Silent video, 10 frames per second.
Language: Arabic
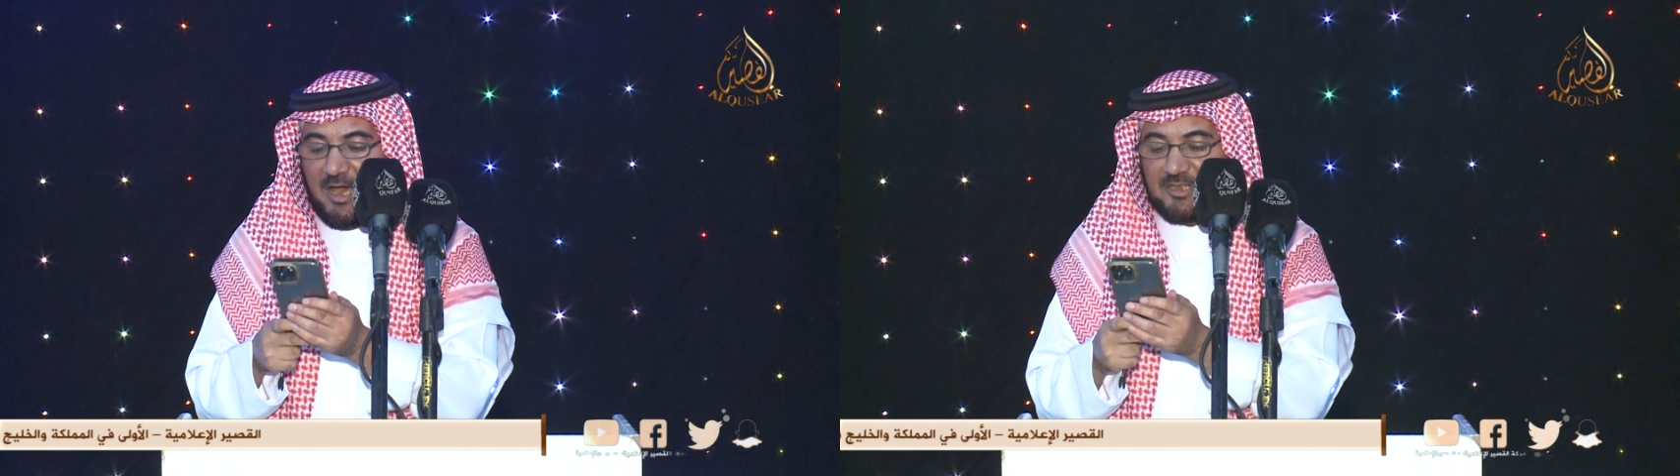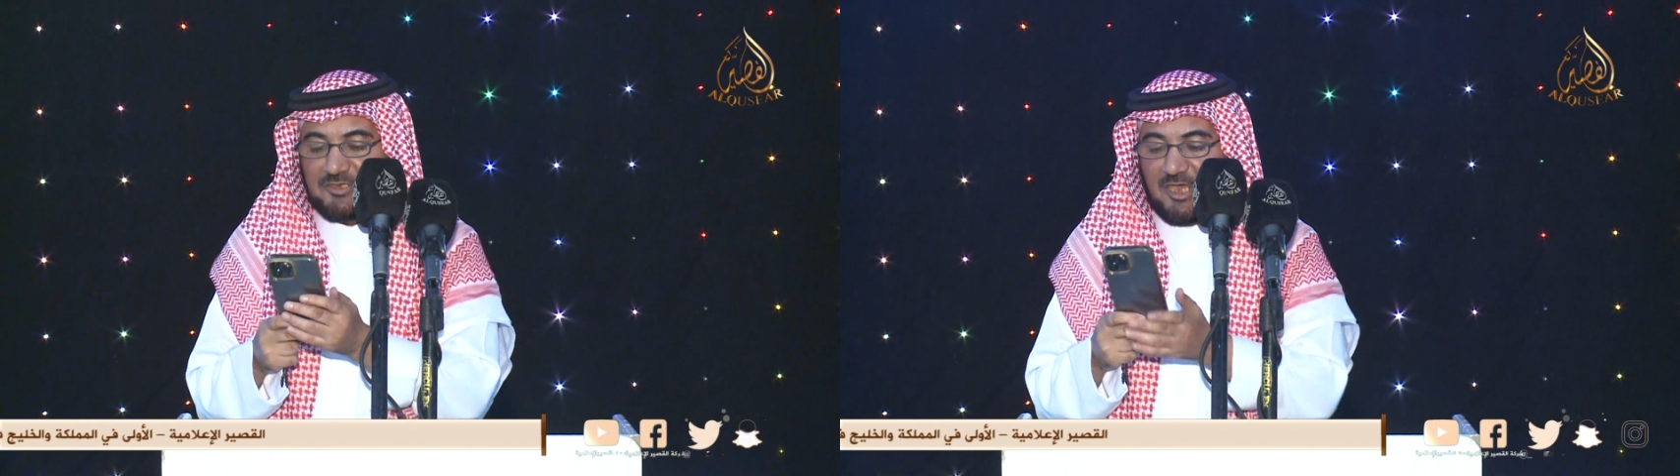
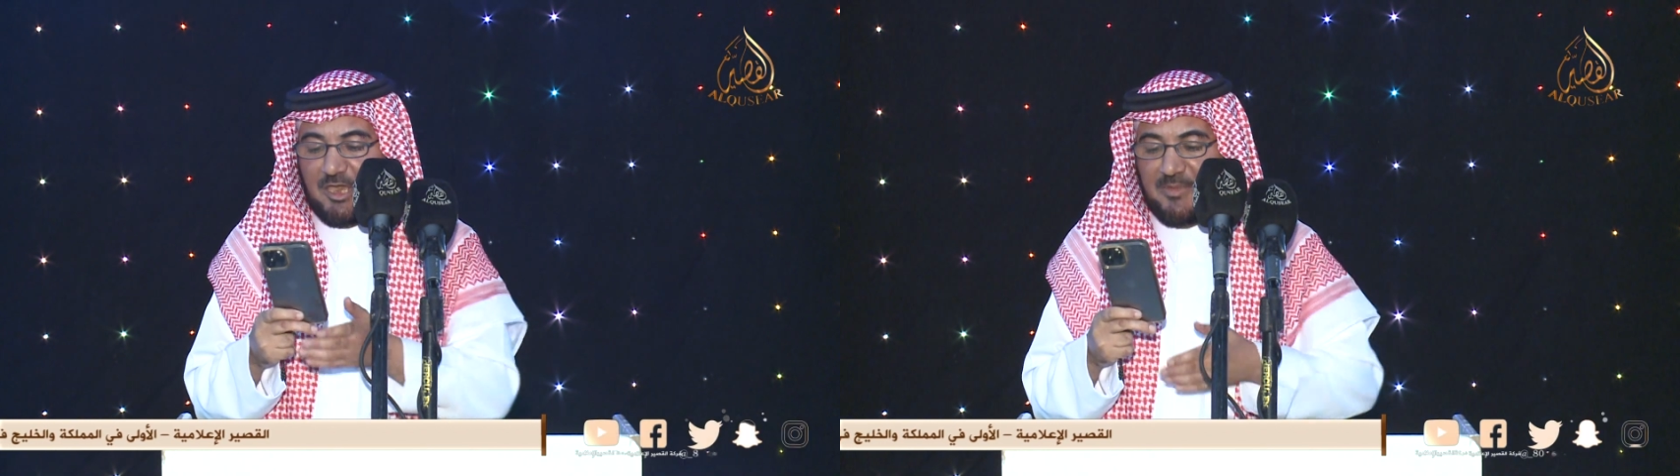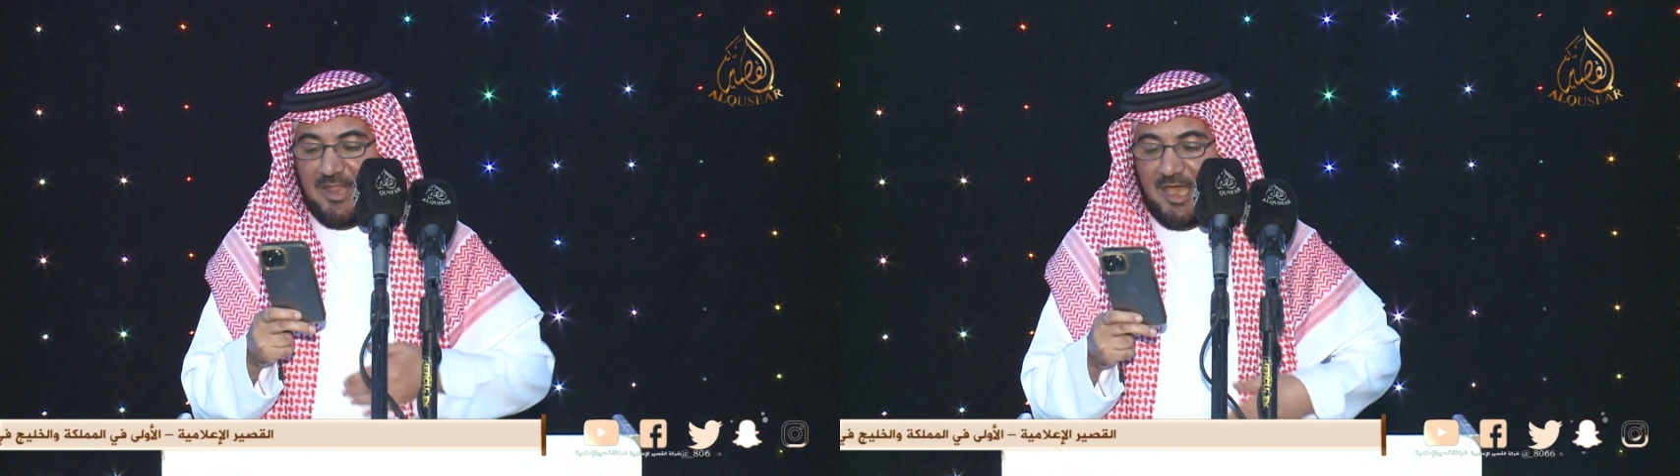
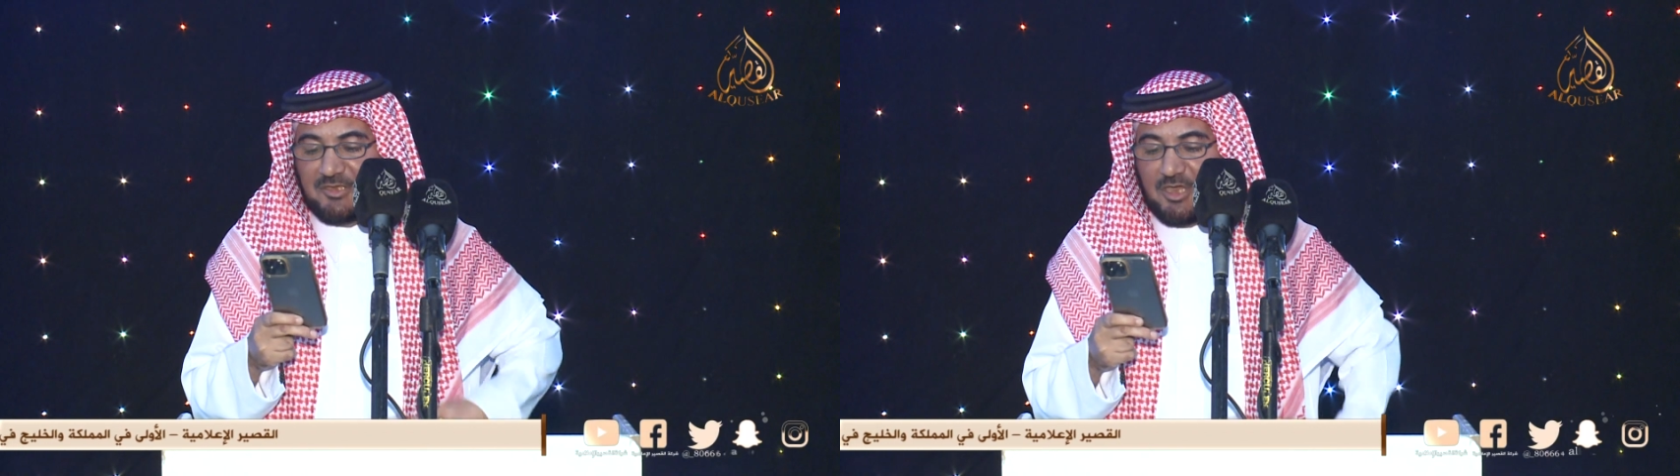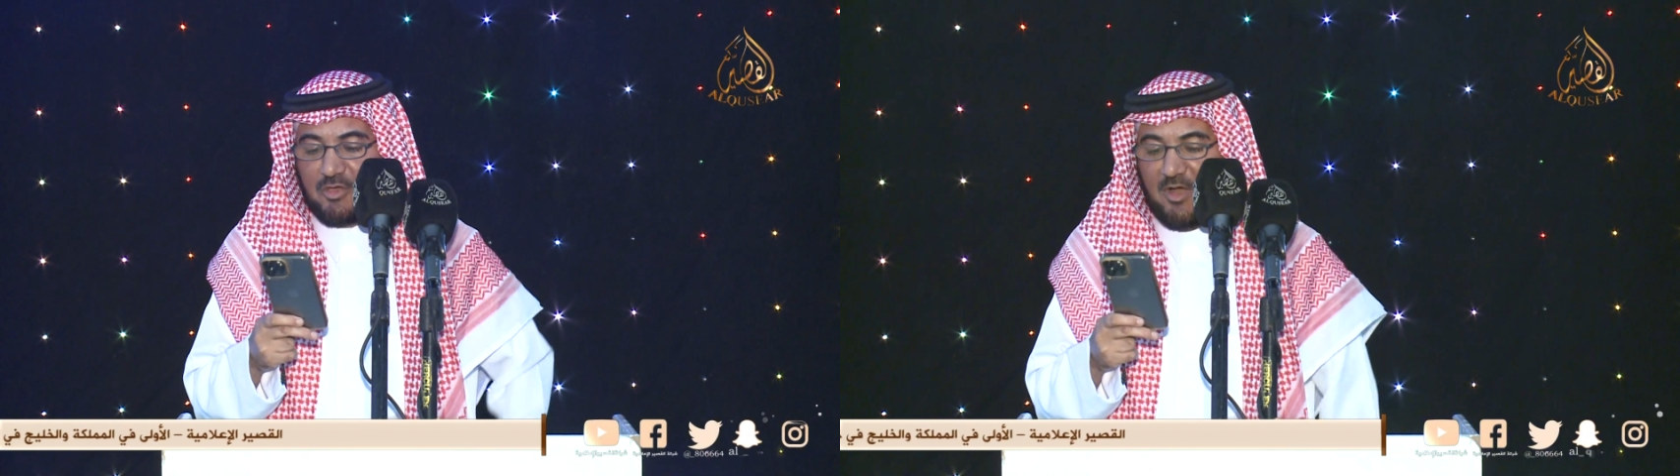الطيب نهجك